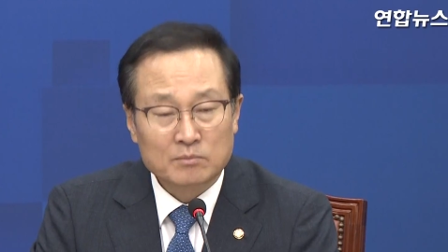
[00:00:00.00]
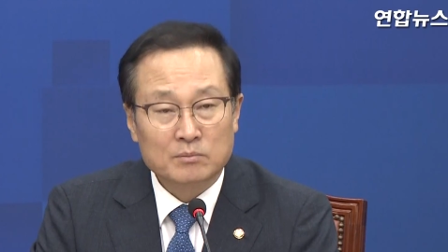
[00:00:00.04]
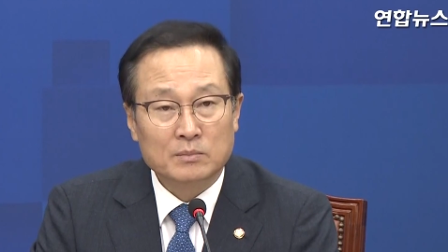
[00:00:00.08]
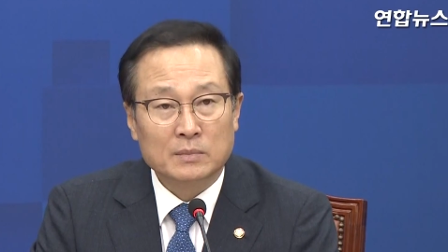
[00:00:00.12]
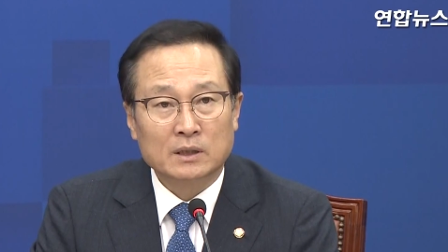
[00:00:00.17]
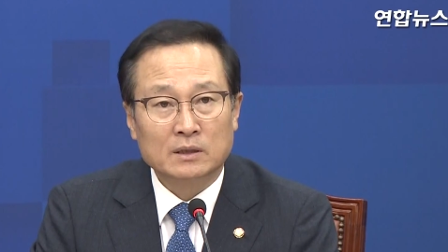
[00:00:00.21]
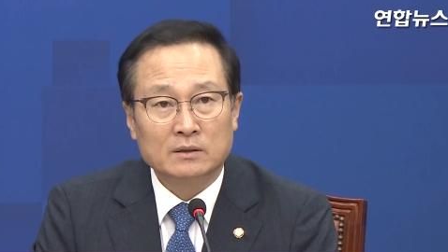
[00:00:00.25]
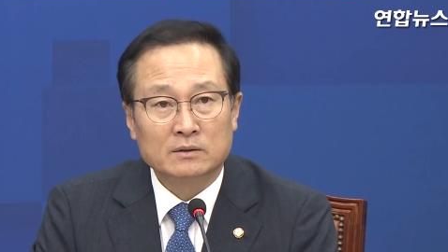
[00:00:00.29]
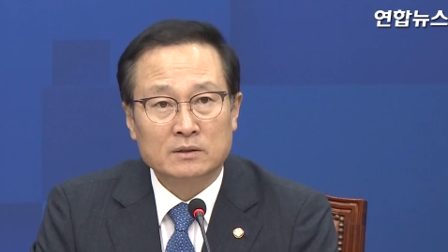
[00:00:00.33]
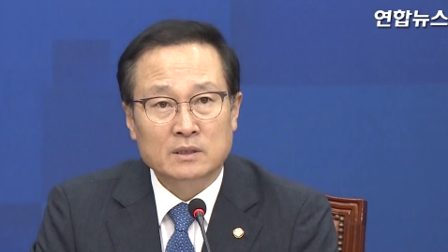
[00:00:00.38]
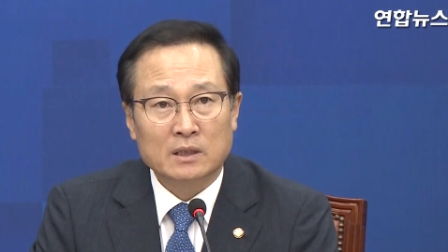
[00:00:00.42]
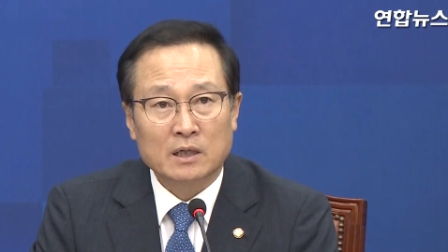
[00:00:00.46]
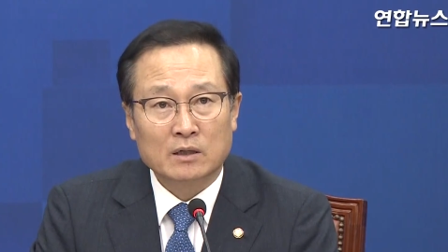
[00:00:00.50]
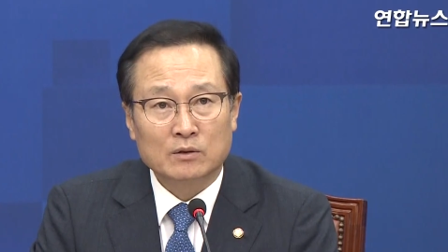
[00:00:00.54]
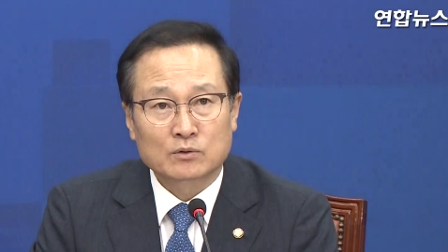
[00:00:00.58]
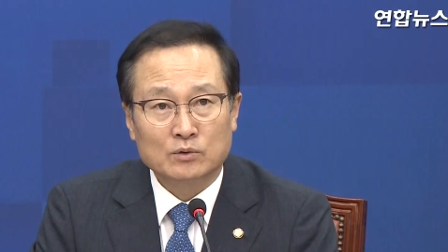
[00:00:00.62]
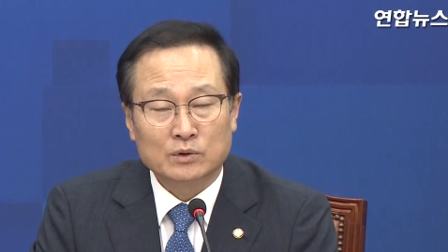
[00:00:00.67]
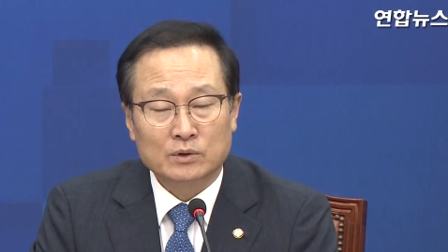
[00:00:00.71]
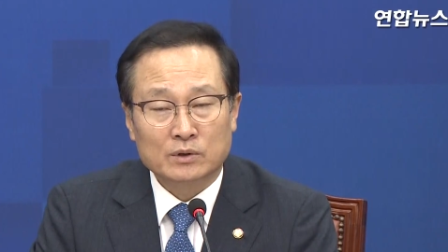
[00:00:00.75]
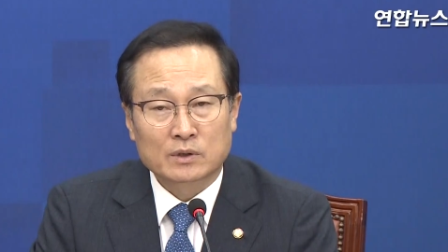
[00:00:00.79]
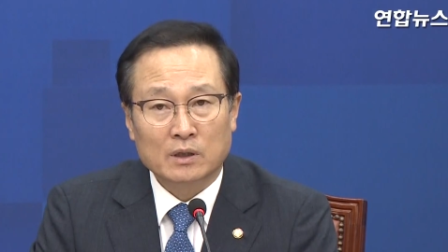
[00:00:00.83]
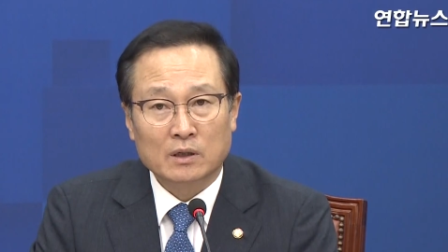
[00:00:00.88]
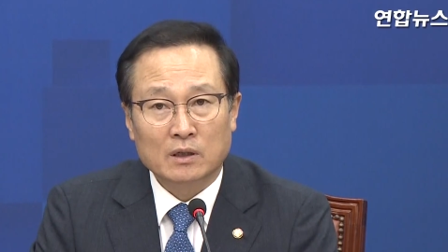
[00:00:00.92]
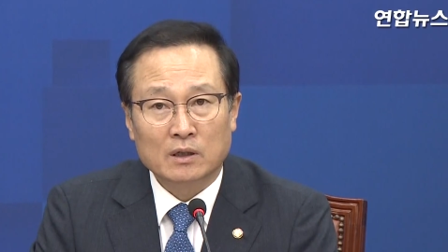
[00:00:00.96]
민생
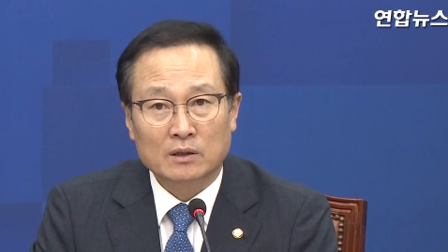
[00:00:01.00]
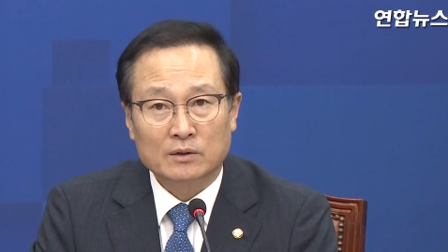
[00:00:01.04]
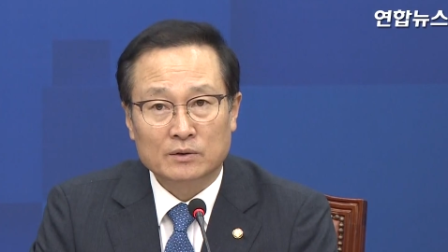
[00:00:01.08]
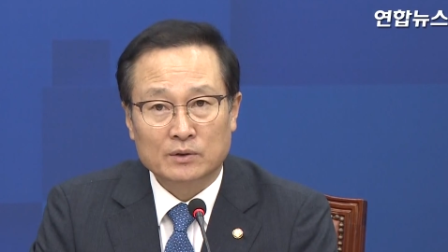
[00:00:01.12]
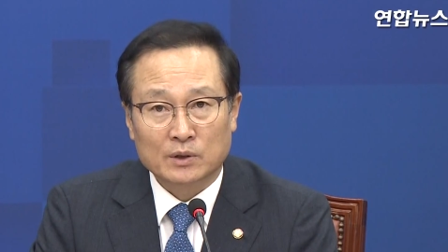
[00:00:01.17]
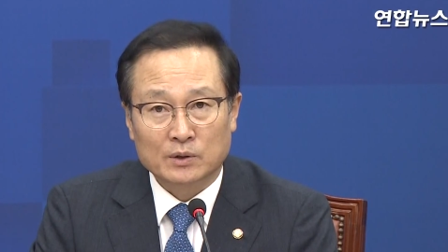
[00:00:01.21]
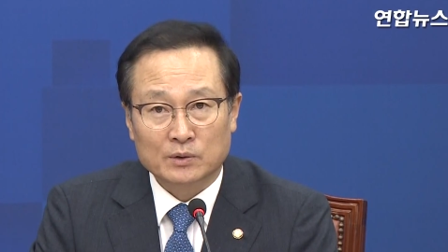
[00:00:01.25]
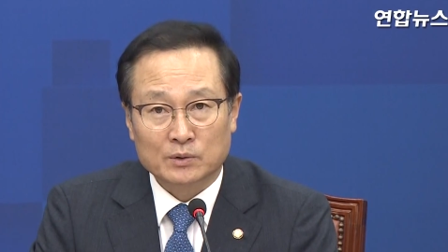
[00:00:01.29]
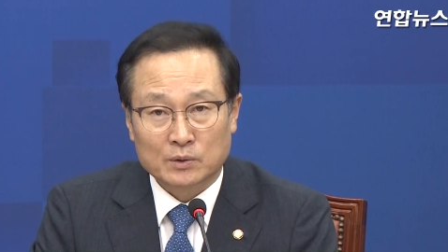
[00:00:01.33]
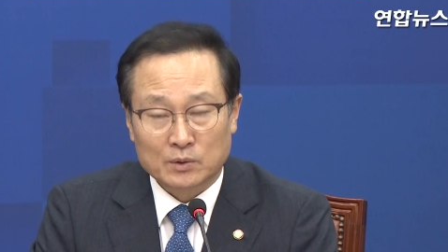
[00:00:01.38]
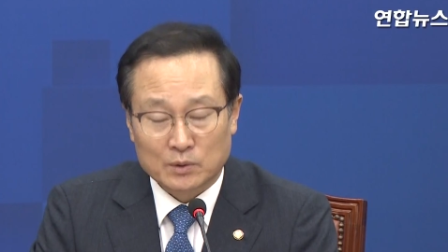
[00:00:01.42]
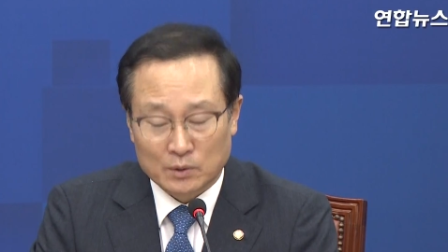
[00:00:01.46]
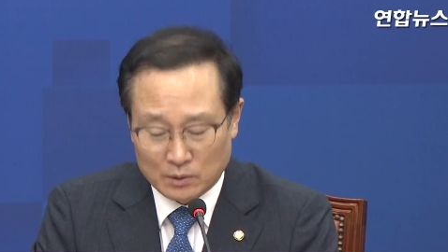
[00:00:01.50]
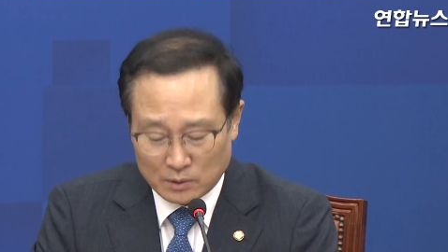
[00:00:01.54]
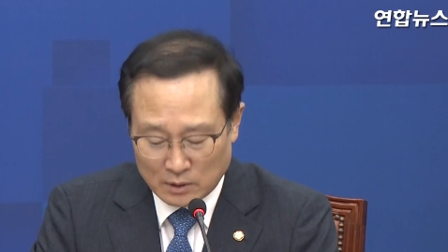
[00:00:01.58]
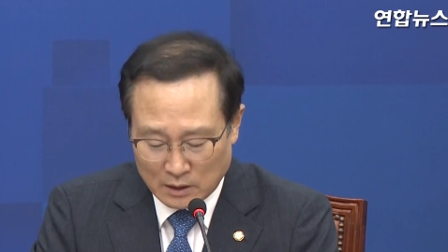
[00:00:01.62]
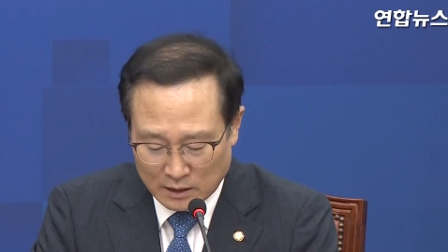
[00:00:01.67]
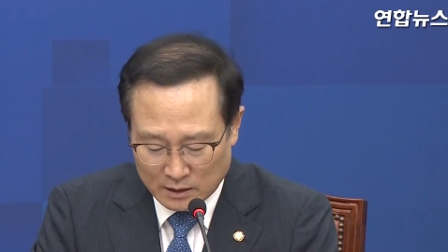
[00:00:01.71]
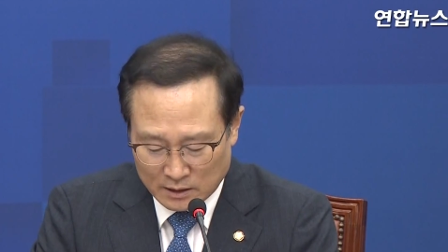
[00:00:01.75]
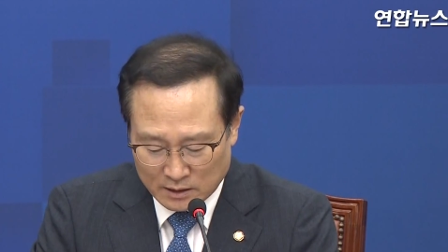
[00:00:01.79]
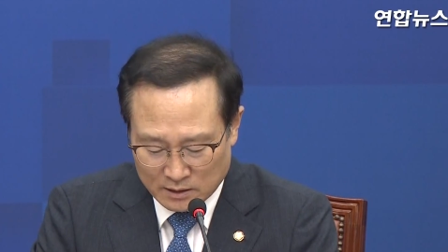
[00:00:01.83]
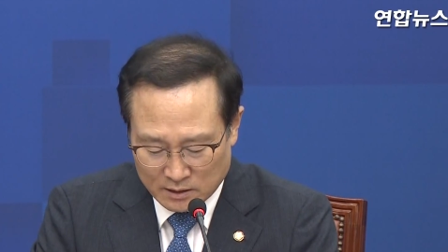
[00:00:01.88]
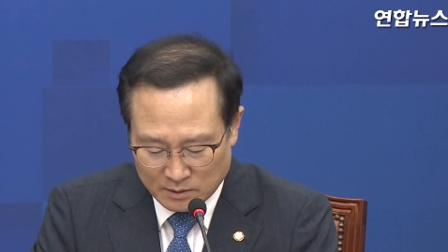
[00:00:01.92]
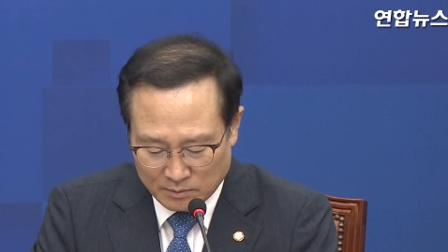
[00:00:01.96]
국회가 되도록
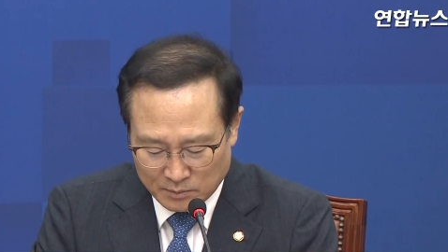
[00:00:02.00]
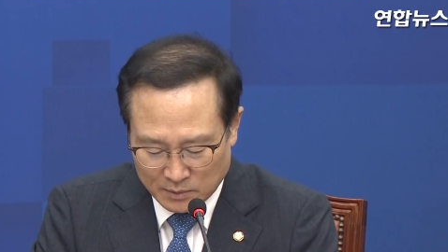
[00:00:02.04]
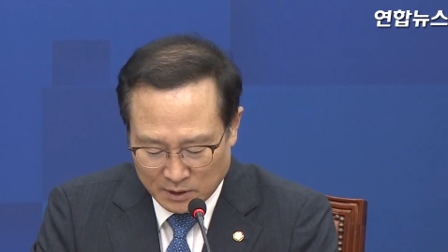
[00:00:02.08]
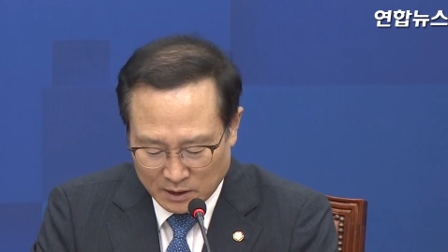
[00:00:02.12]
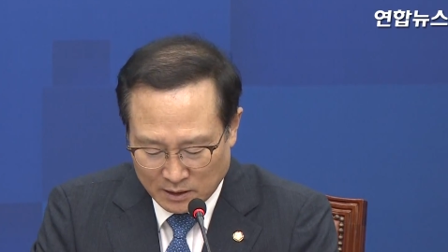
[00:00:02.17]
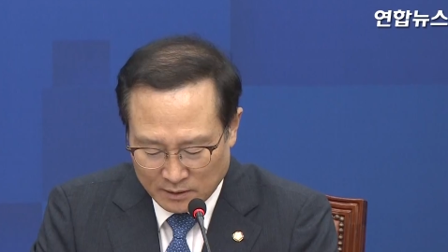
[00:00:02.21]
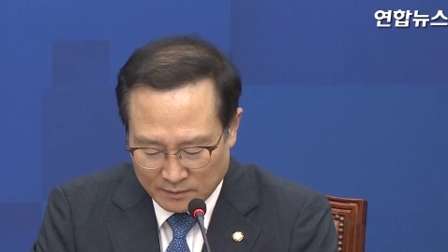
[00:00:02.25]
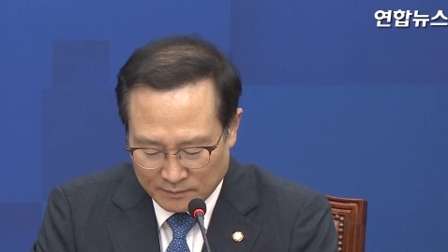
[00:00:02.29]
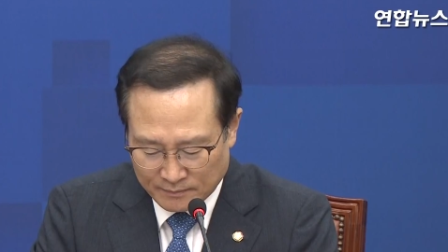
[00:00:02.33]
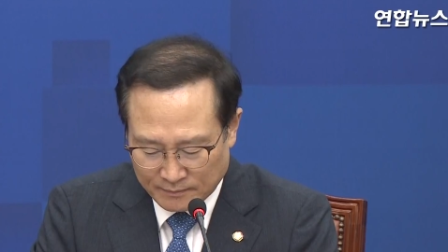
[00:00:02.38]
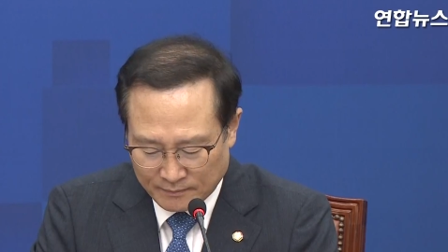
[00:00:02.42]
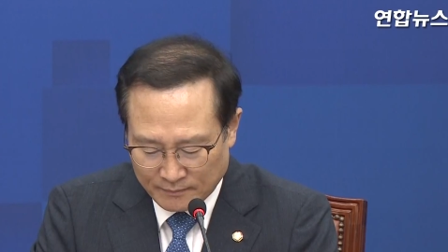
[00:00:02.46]
하겠습니다.